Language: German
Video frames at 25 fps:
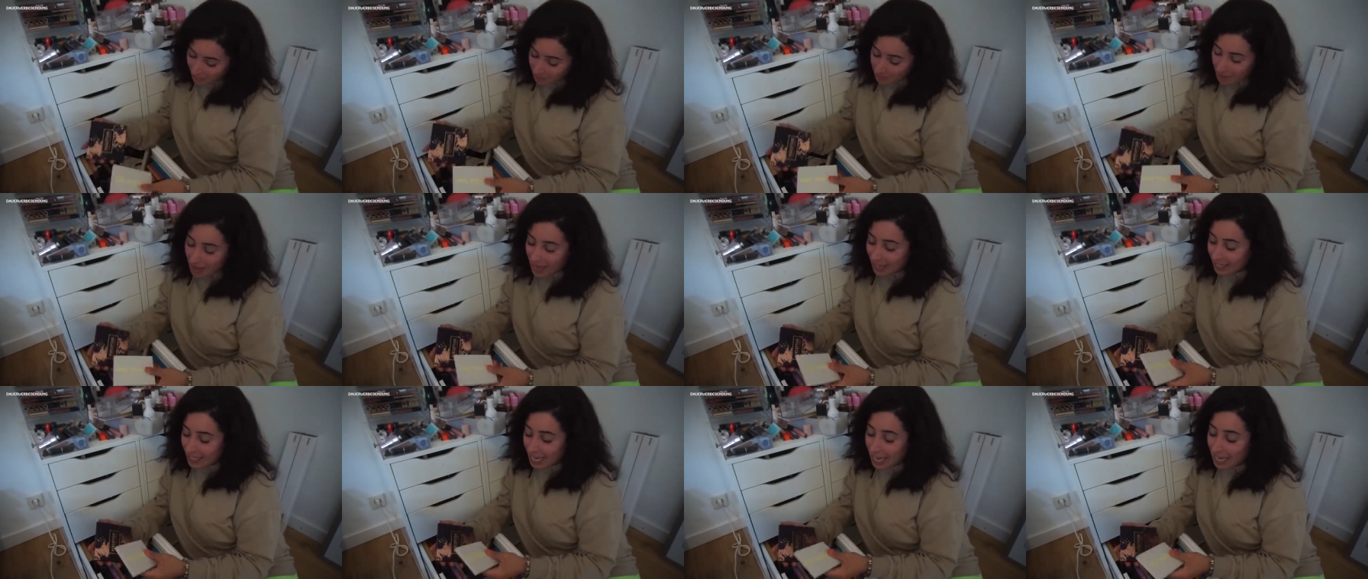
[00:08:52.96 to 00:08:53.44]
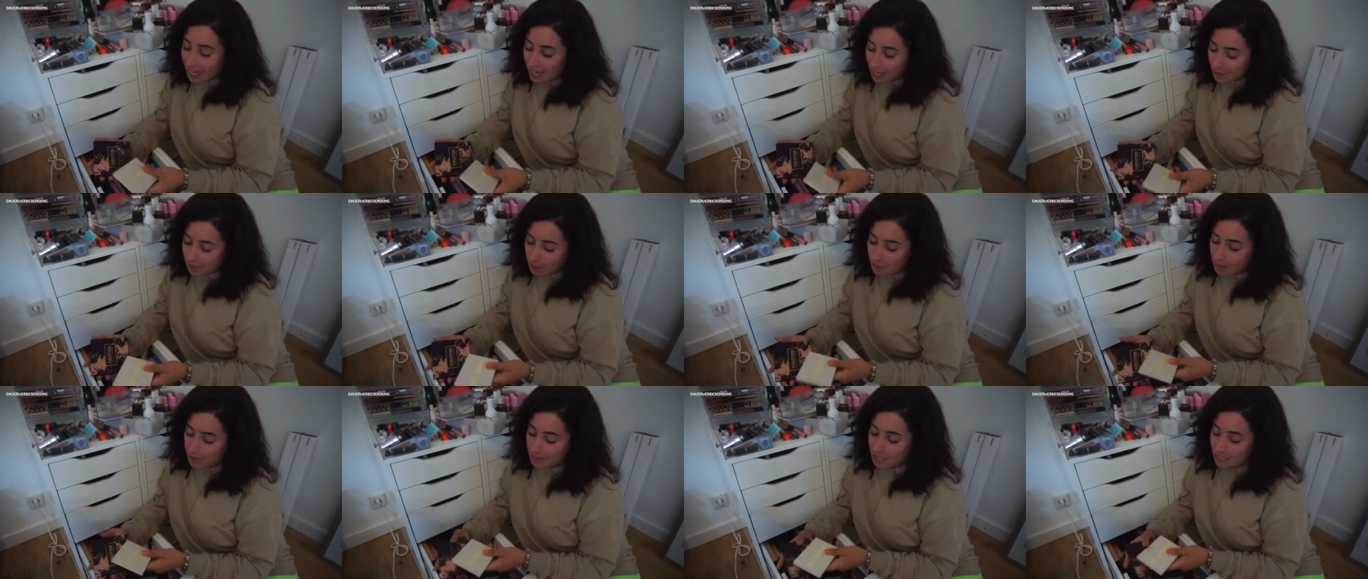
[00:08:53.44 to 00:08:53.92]
ich mag
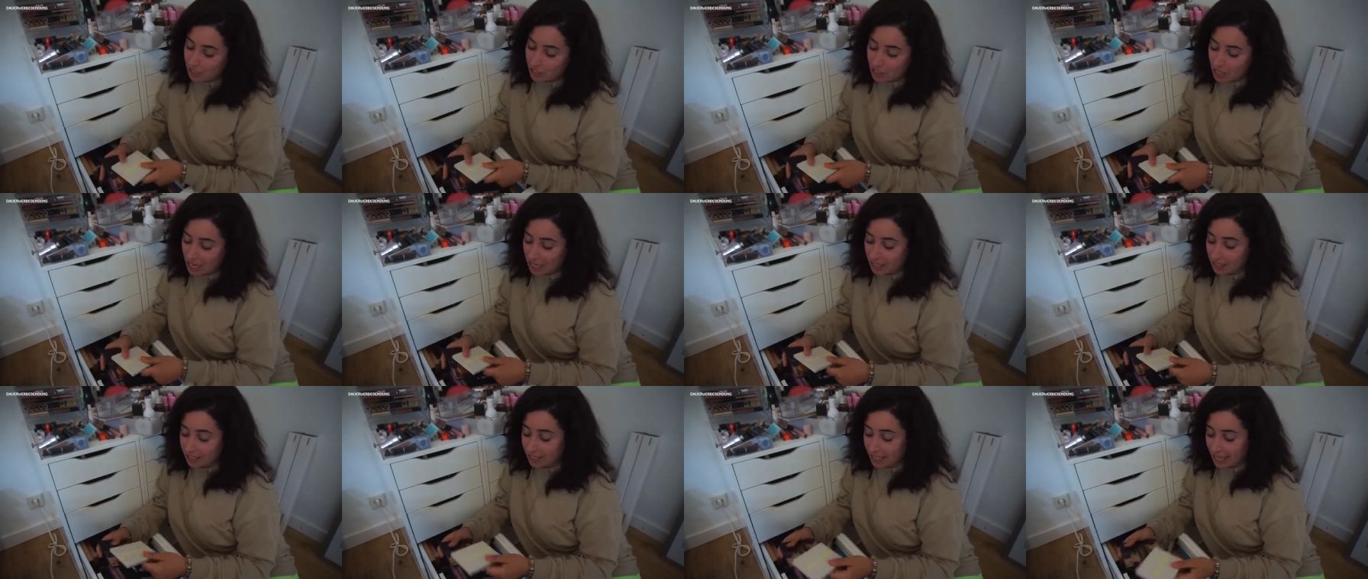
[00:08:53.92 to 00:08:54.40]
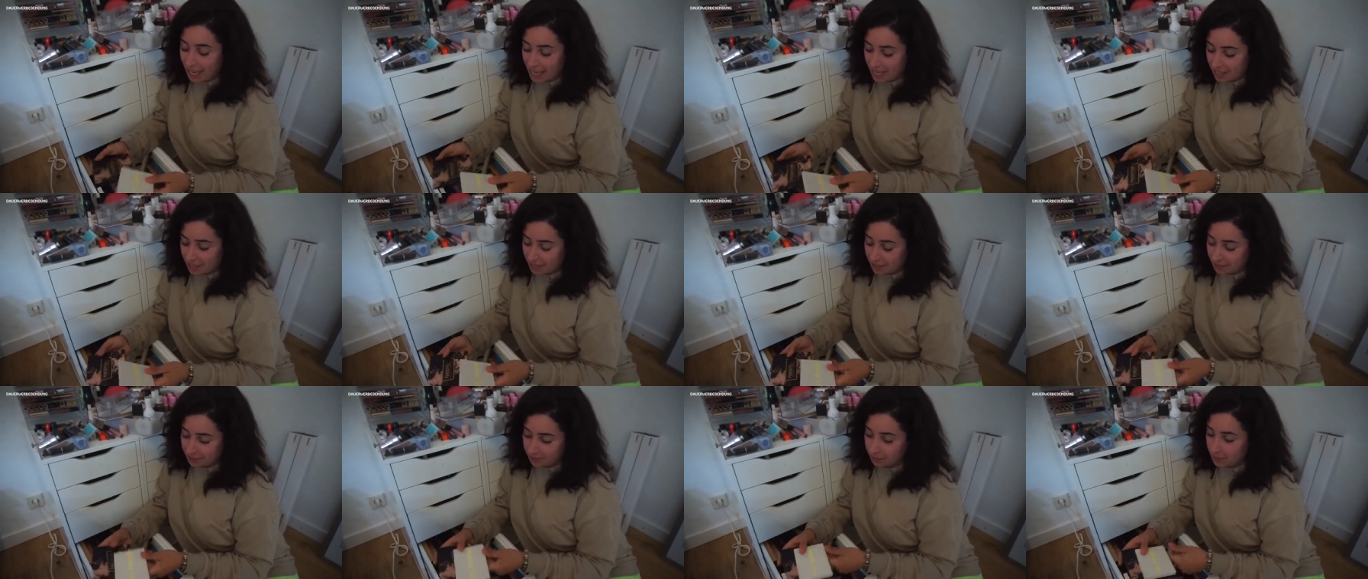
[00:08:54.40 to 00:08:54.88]
Colourpop-Lidschatten
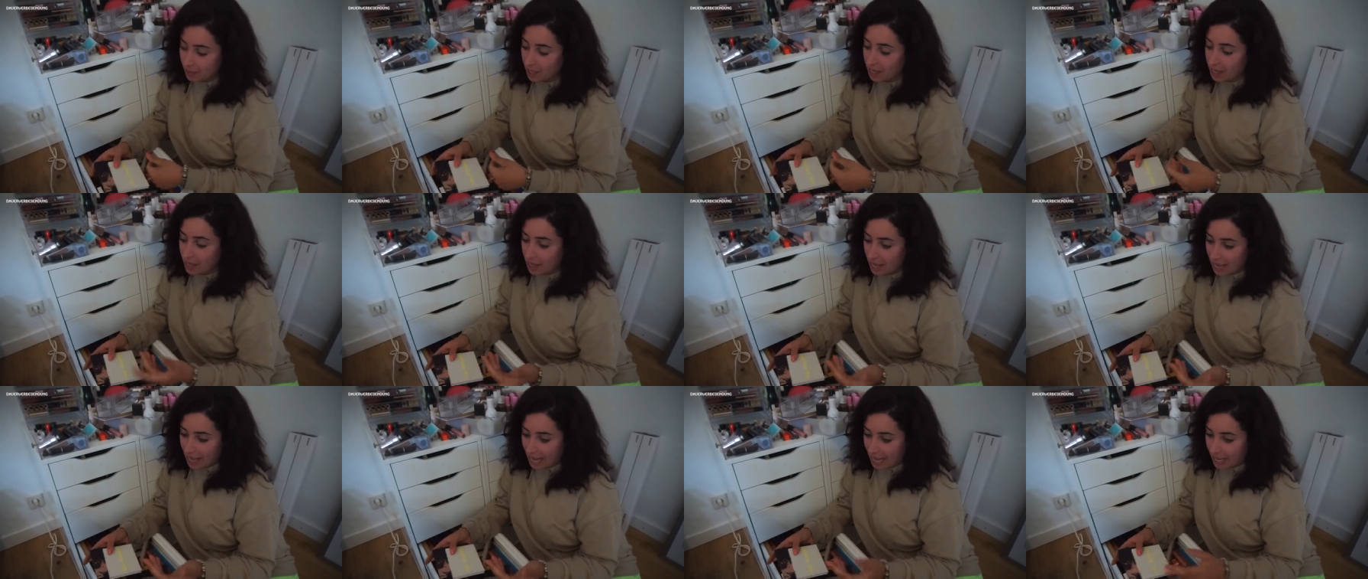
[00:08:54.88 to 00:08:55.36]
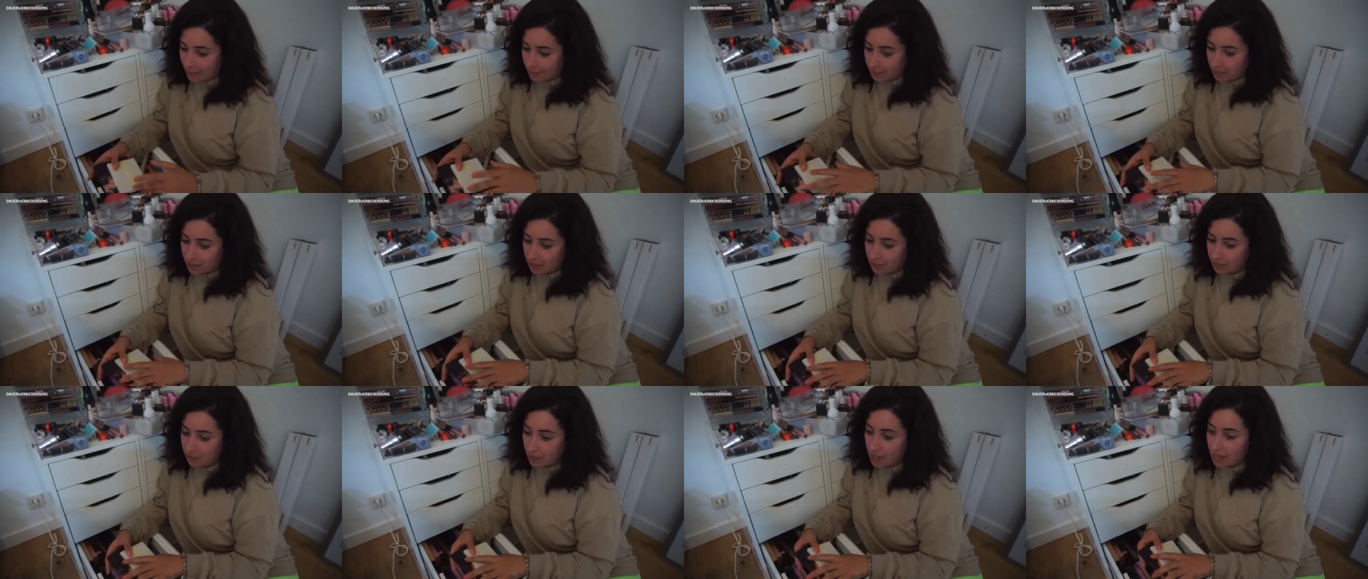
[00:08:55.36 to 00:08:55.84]
gerne.
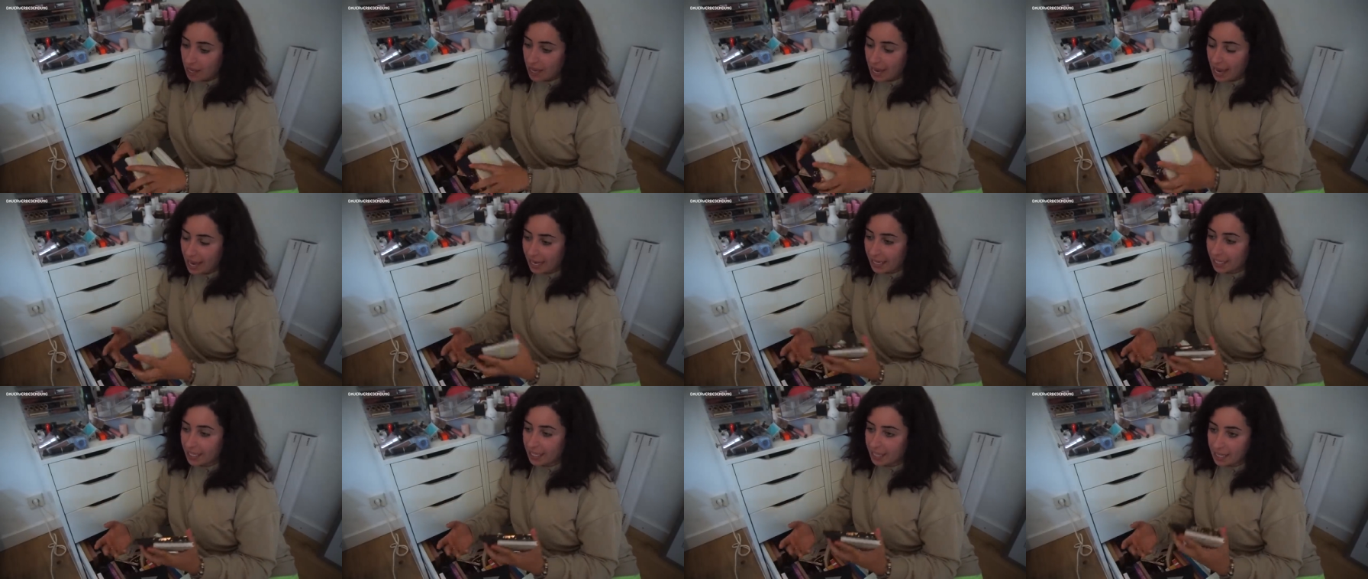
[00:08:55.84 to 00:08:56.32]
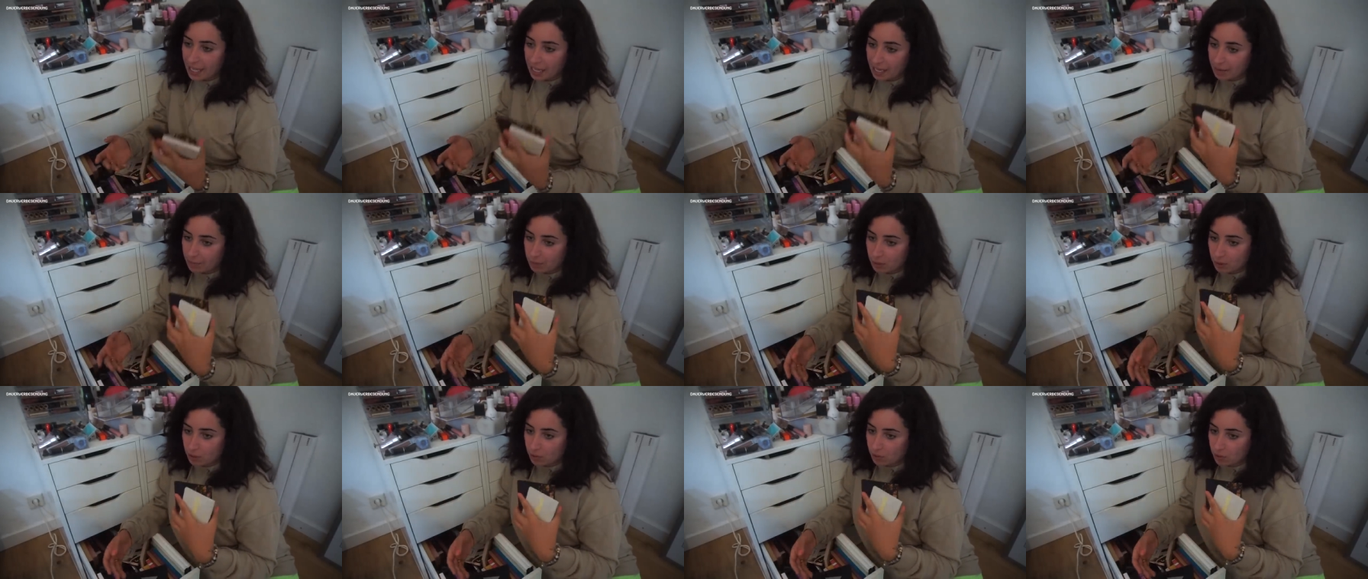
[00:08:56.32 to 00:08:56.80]
Aber hänge ich hier
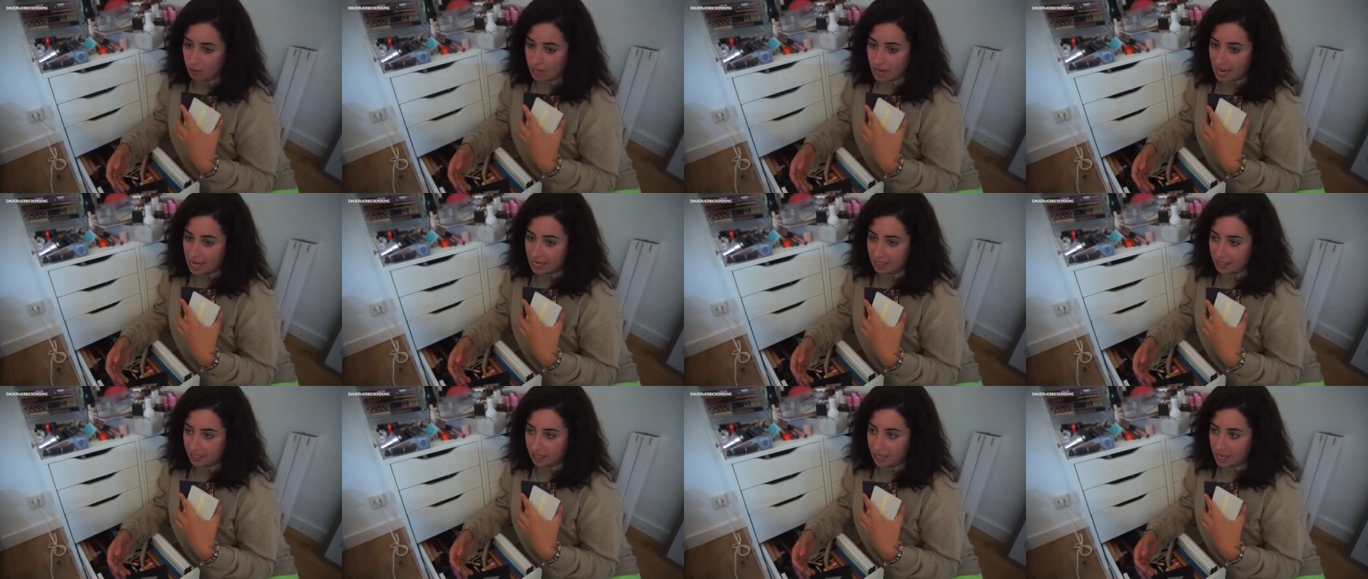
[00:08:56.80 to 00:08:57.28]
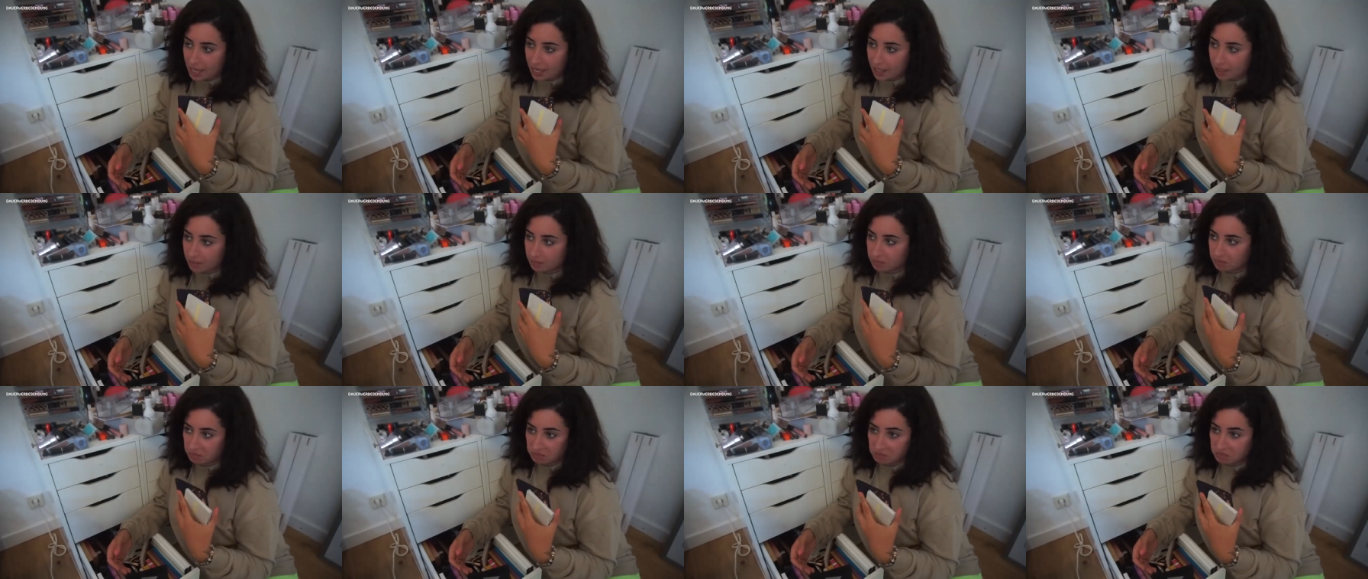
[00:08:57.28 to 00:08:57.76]
emotional
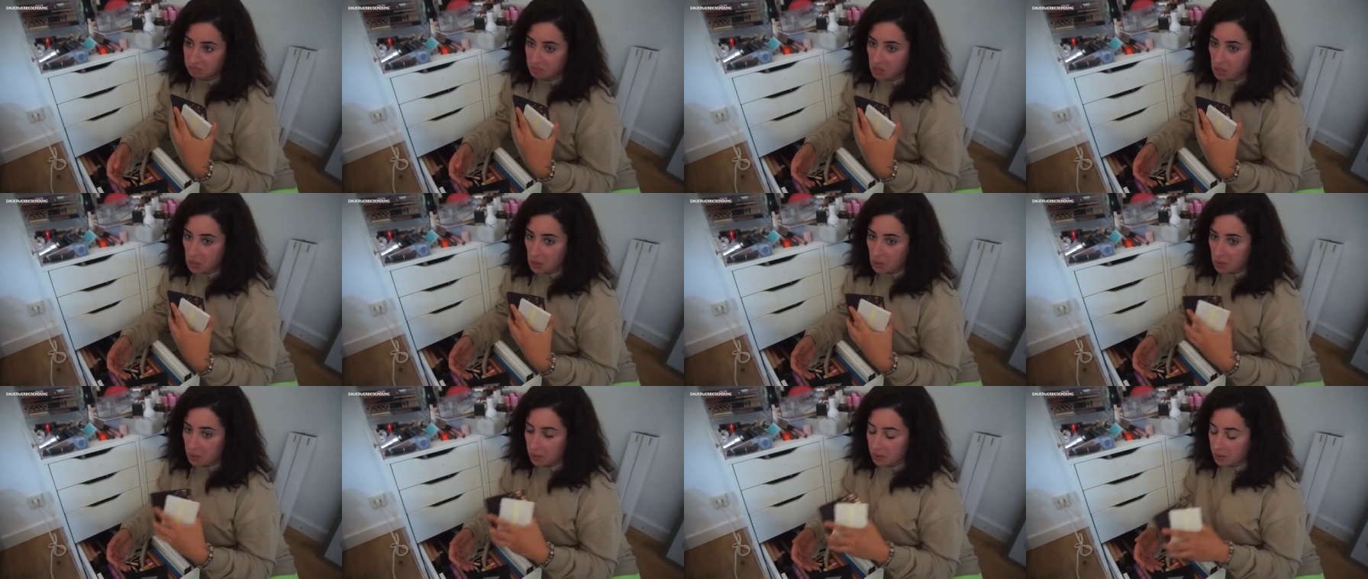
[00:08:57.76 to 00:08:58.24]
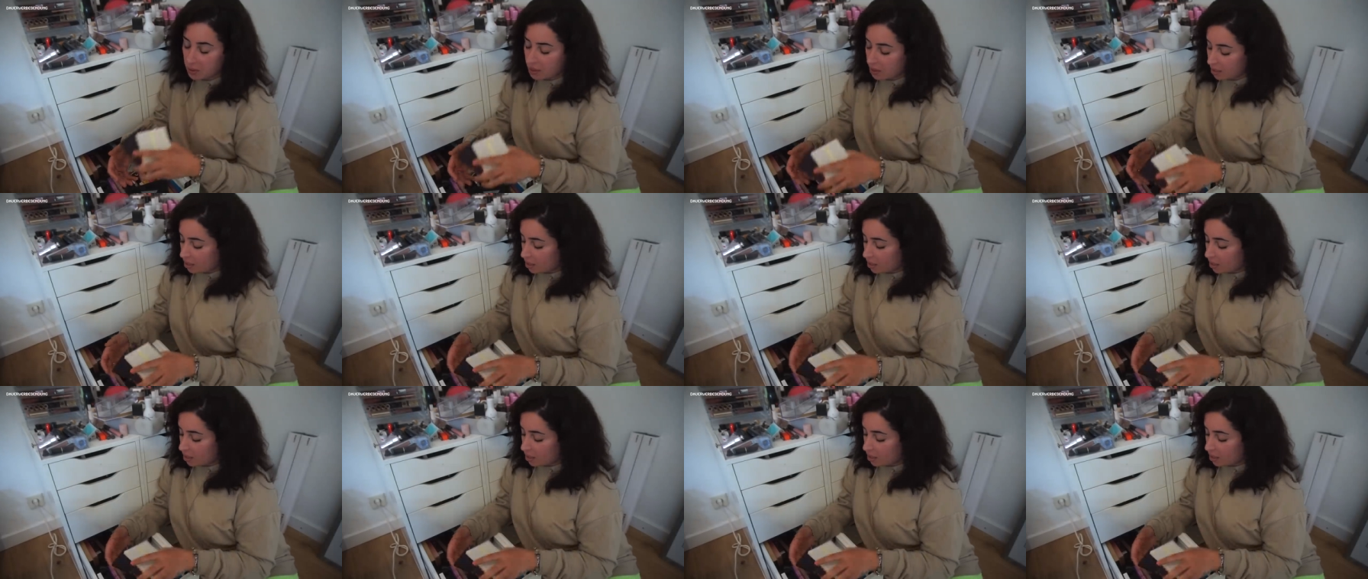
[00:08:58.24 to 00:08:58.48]
dran? Nö.